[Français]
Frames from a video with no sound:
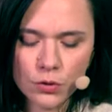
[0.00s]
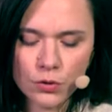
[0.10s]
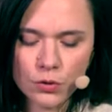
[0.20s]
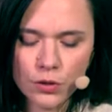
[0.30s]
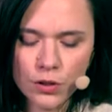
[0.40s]

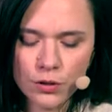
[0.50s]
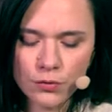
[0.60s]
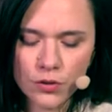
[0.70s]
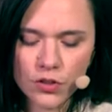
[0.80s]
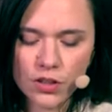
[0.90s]
je,
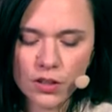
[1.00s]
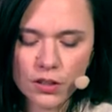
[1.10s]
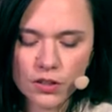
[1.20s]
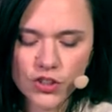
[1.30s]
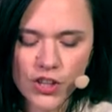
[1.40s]
livre,
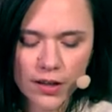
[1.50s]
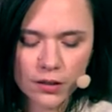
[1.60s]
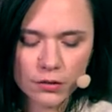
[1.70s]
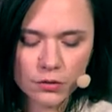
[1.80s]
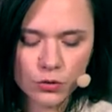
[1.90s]

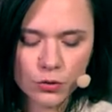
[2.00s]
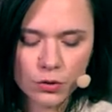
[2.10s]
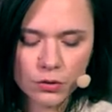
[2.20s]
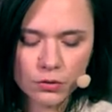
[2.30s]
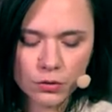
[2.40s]
Jacques, je,
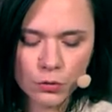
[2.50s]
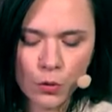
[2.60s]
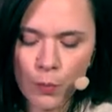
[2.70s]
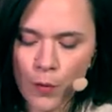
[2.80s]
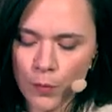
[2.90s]

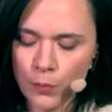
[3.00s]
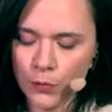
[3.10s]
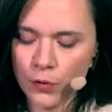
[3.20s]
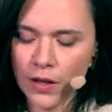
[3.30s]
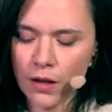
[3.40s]
ne comprends
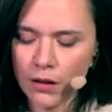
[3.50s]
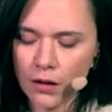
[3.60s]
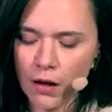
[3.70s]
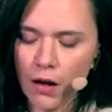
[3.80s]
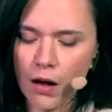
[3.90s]
plus rien.
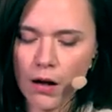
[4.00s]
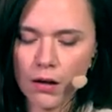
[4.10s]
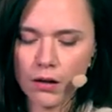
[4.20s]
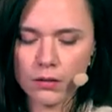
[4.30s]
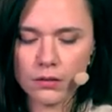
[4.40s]

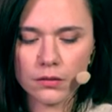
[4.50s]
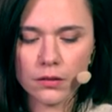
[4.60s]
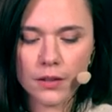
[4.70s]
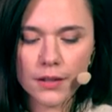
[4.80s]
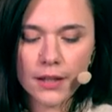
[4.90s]
Ah.
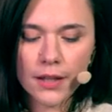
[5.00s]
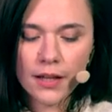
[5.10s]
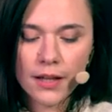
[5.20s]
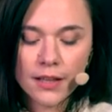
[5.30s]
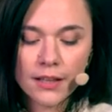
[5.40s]

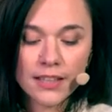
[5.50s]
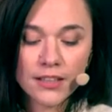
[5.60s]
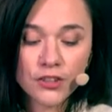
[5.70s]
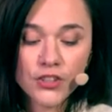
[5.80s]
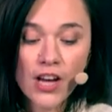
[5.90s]

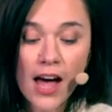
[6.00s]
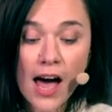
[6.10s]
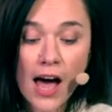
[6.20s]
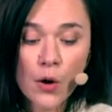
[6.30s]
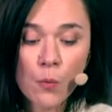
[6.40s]
Little
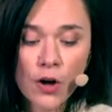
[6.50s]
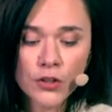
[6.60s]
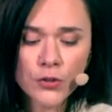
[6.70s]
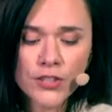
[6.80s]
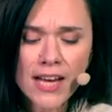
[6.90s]
child,
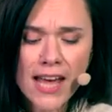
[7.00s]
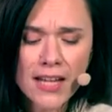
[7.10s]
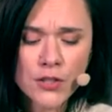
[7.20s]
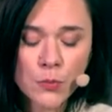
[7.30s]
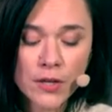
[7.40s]
won't you
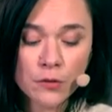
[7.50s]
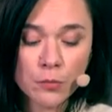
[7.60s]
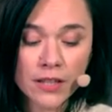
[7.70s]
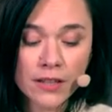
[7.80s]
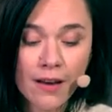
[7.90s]
dance
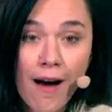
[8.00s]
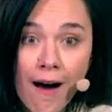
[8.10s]
with me?